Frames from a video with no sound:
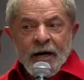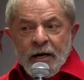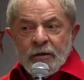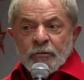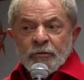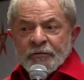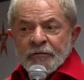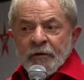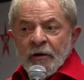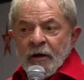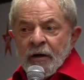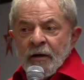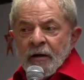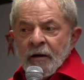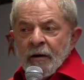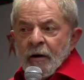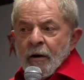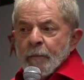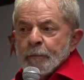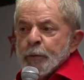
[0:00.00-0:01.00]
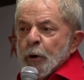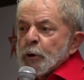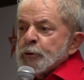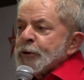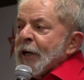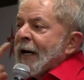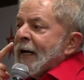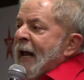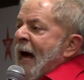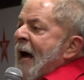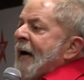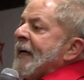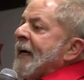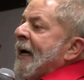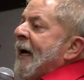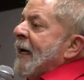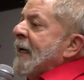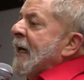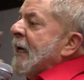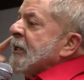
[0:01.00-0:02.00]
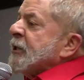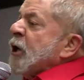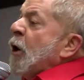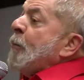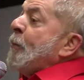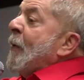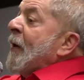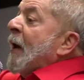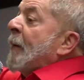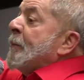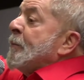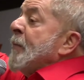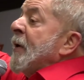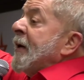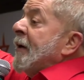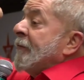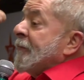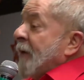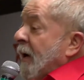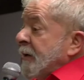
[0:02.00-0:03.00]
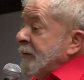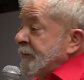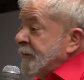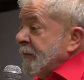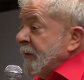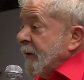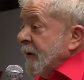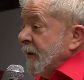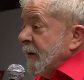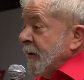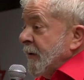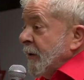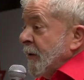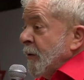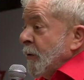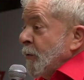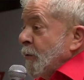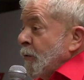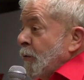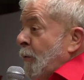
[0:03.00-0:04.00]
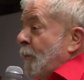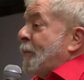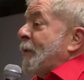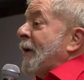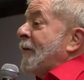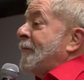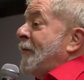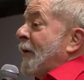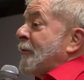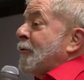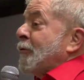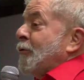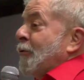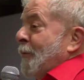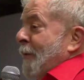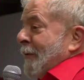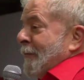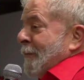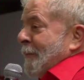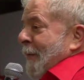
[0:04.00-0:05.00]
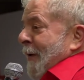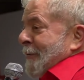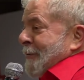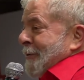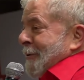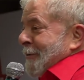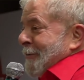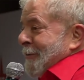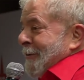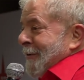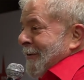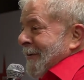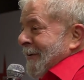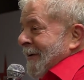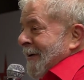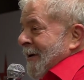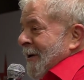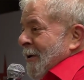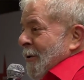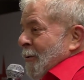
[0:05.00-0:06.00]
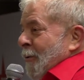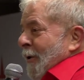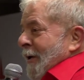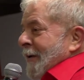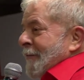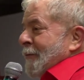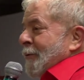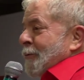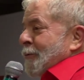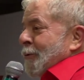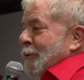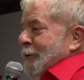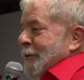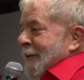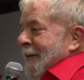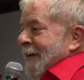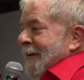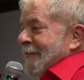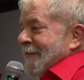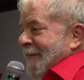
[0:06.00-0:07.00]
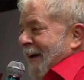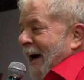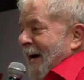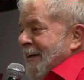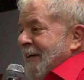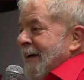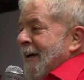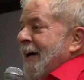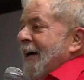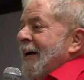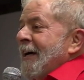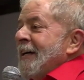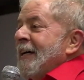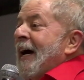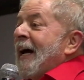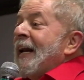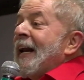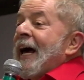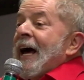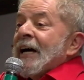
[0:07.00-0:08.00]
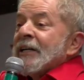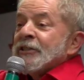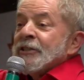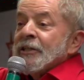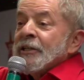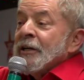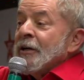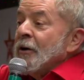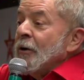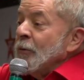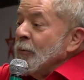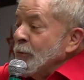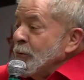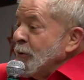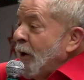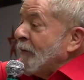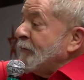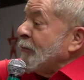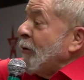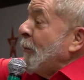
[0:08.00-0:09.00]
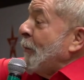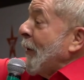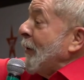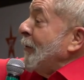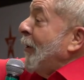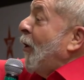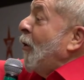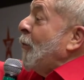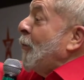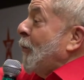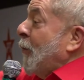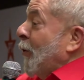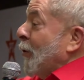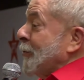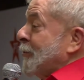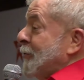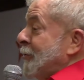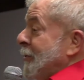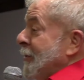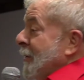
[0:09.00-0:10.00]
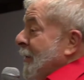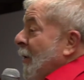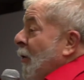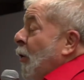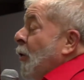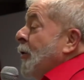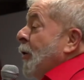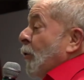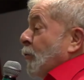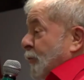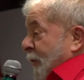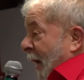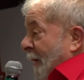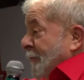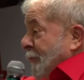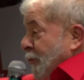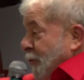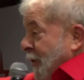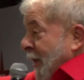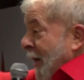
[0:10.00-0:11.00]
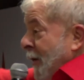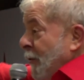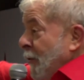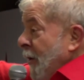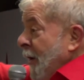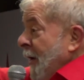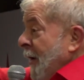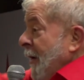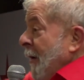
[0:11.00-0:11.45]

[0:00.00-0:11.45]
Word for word: anos, Porto Alegre reelegeu pela primeira vez um prefeito do mesmo partido. O Olívio Dutra sai e elege o nosso companheiro Raul Ponte, ou não, Tarso Gerro,